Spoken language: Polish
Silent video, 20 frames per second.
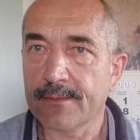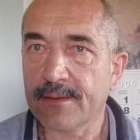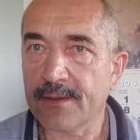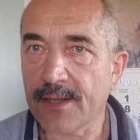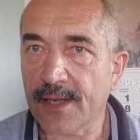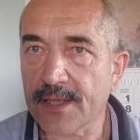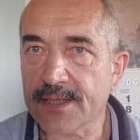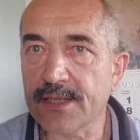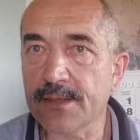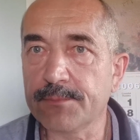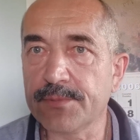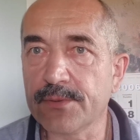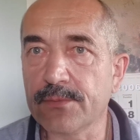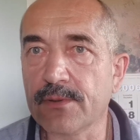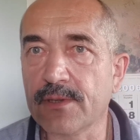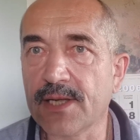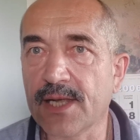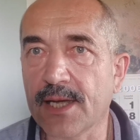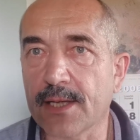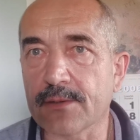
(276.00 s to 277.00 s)
Jakie
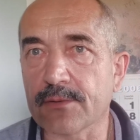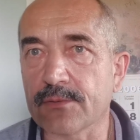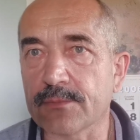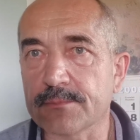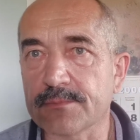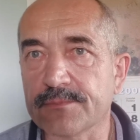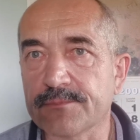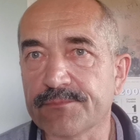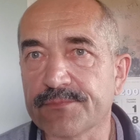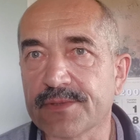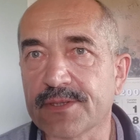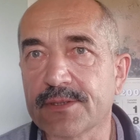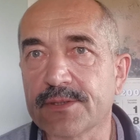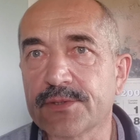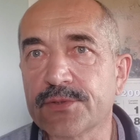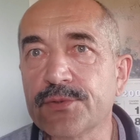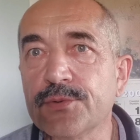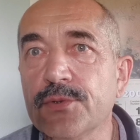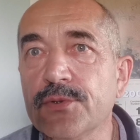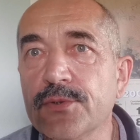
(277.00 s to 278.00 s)
było larum?
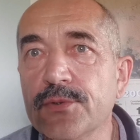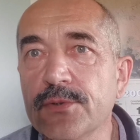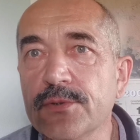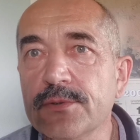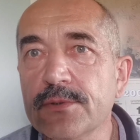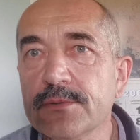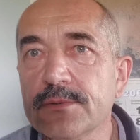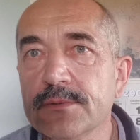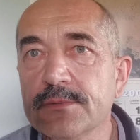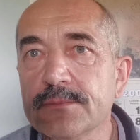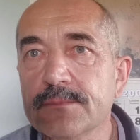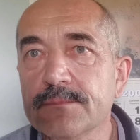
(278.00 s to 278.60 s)
Tu